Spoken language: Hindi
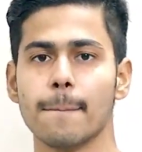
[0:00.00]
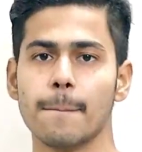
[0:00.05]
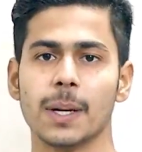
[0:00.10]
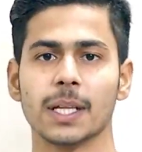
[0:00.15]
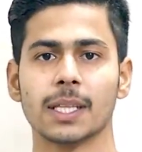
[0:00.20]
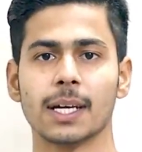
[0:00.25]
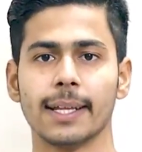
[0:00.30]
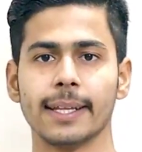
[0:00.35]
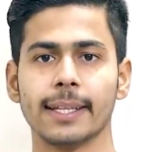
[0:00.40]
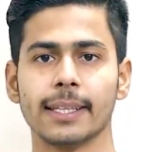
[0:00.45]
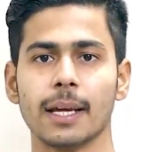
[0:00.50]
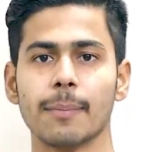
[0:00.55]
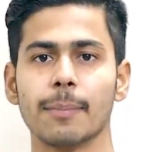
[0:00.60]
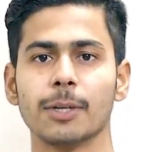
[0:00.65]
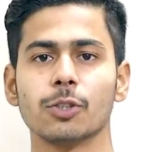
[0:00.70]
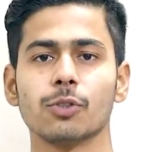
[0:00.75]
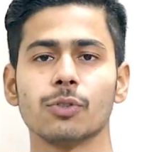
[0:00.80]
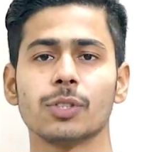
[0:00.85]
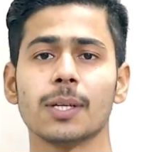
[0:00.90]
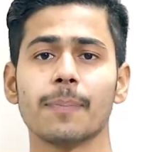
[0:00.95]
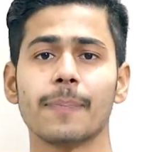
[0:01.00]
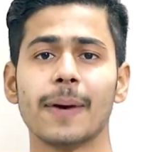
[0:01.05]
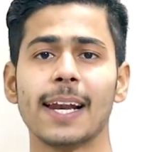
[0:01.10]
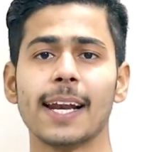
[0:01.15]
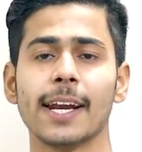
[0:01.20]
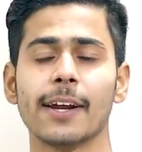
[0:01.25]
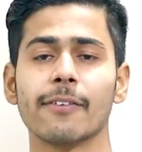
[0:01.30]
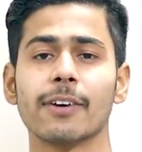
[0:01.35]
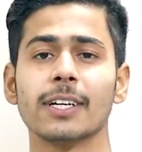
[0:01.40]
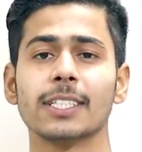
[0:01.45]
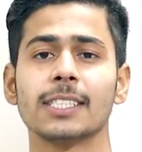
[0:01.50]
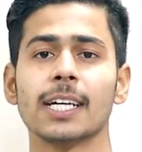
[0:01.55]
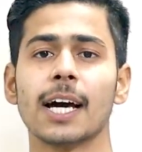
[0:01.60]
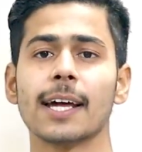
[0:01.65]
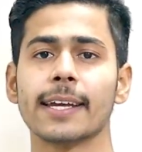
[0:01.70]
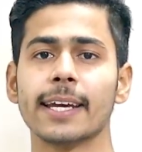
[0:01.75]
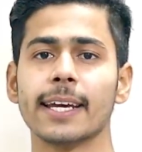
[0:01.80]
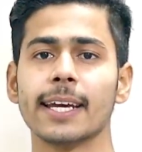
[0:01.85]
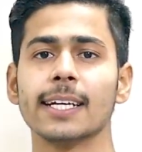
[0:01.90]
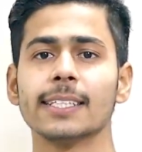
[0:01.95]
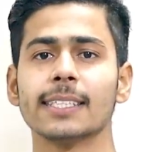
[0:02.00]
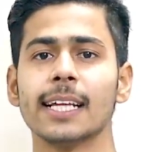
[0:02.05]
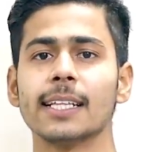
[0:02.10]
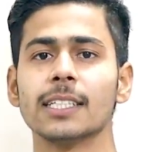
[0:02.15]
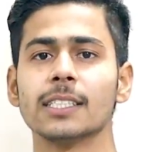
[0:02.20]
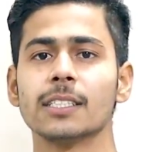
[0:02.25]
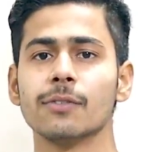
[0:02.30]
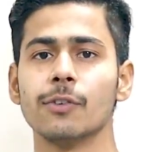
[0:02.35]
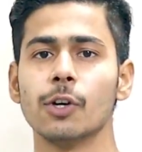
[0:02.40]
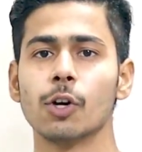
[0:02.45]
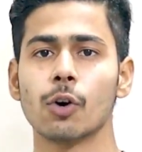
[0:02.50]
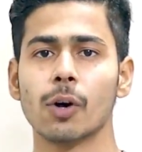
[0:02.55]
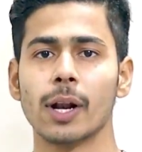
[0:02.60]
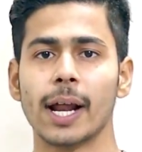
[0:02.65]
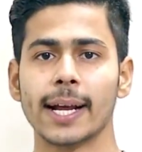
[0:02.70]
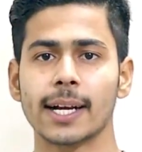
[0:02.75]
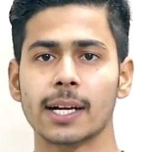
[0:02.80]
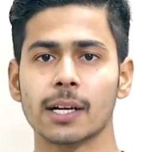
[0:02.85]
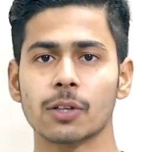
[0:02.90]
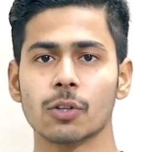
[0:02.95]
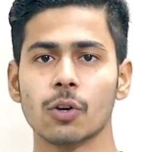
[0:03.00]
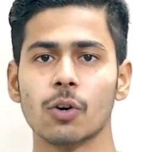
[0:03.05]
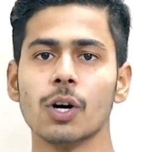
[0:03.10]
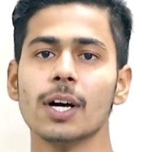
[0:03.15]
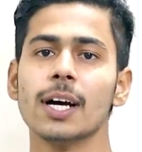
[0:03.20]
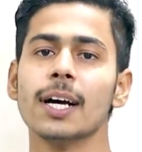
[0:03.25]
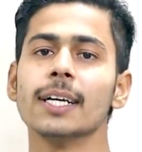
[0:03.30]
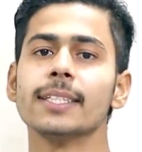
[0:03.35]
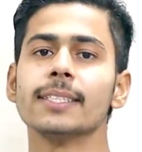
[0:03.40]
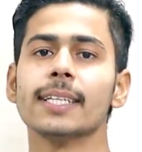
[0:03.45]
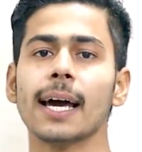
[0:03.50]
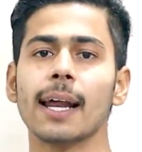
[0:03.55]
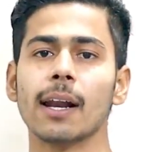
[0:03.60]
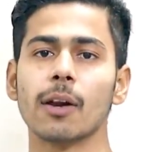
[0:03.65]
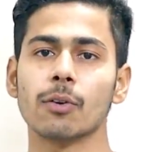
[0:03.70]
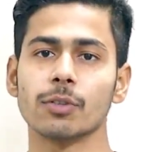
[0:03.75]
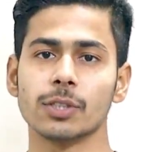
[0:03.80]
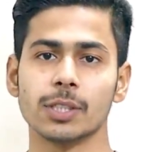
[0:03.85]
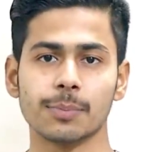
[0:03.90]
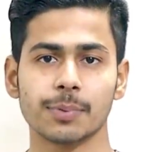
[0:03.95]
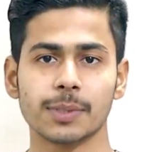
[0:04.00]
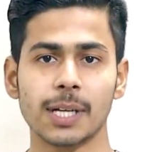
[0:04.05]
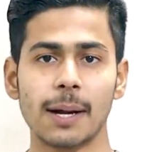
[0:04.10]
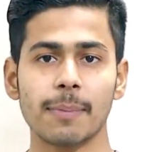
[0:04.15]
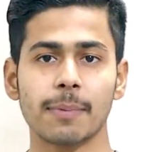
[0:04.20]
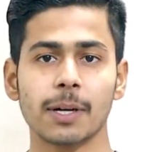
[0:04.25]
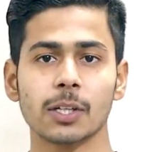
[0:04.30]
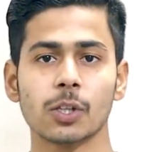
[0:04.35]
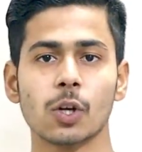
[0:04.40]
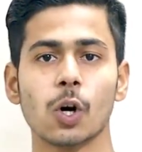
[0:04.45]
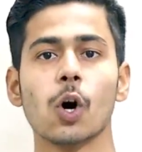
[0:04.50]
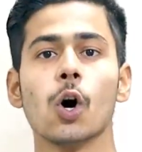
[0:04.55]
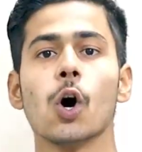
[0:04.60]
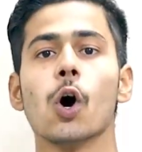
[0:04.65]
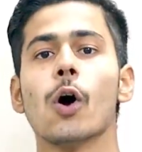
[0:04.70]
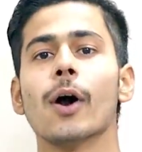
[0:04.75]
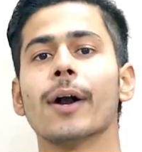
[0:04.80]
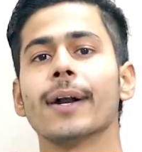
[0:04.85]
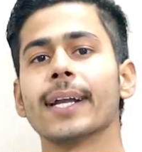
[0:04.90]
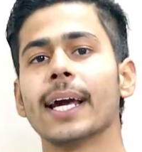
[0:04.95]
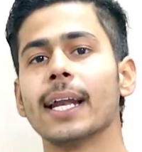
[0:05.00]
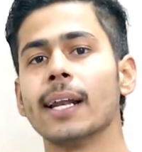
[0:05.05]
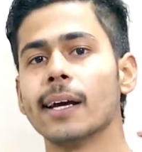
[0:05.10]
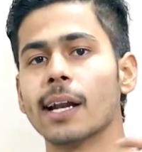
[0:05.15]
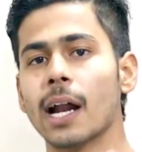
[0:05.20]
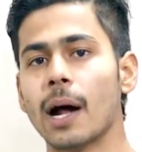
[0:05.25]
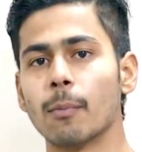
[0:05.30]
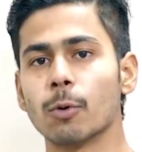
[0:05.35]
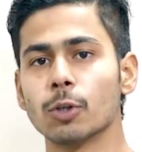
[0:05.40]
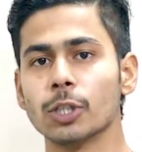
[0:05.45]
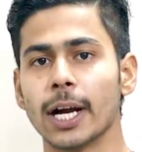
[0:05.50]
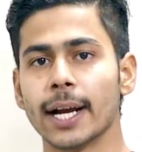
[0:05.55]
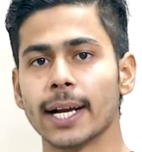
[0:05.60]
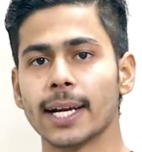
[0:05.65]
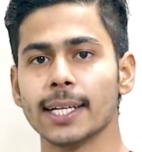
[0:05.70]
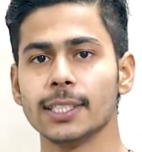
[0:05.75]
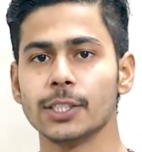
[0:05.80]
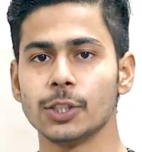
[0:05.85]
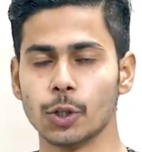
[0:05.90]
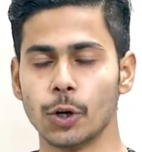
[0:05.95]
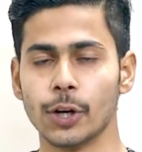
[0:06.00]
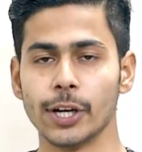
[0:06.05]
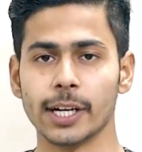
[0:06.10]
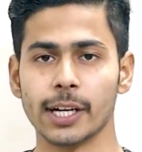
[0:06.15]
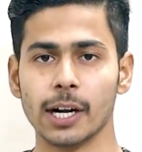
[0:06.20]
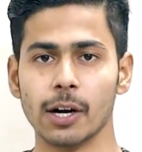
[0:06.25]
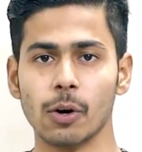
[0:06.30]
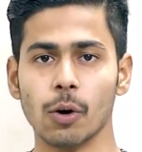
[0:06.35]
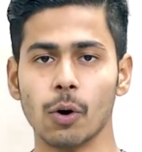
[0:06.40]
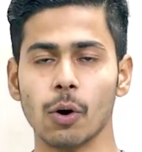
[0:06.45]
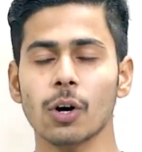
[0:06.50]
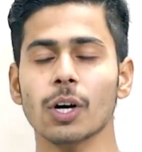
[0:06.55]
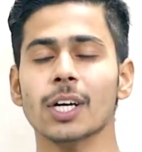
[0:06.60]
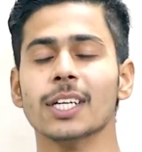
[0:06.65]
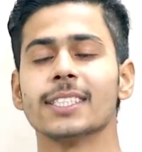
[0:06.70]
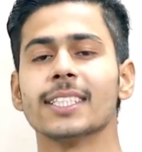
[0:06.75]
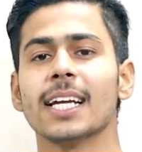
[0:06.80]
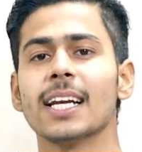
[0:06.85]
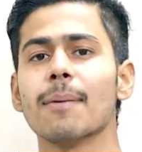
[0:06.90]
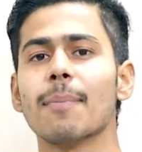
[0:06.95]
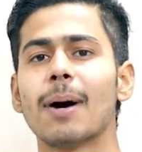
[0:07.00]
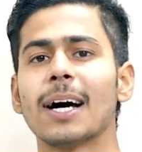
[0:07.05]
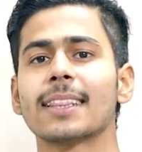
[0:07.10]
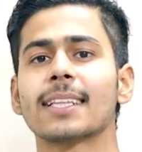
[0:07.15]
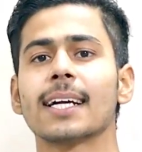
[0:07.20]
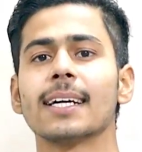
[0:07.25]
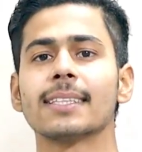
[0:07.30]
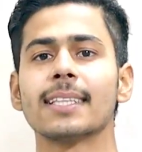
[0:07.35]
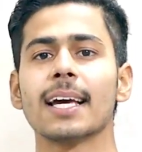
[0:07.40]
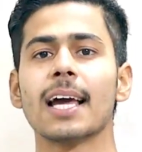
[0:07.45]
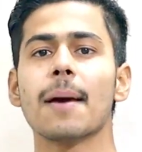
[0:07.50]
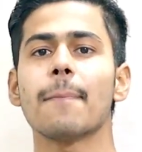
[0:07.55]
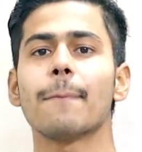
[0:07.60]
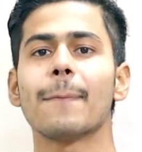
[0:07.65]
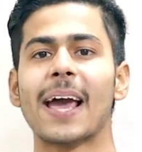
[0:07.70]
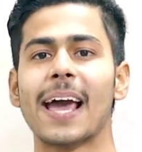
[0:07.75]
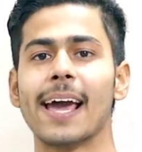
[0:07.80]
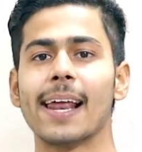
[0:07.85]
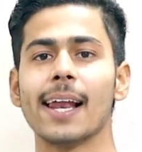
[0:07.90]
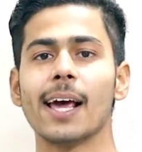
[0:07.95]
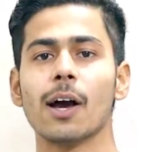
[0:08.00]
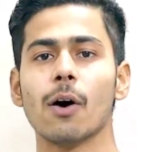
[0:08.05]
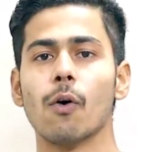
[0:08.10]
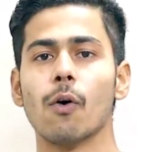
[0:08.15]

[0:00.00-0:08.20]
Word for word: बता देते हैं बस उससे पहले रिक्वेस्ट यार ये जल्दी से वीडियो को लाइक कर दो चैनल को सब्सक्राइब कर दो और टेलीग्राम को जाके ज्वाइन कर लो चलिए बात करते हैं पहले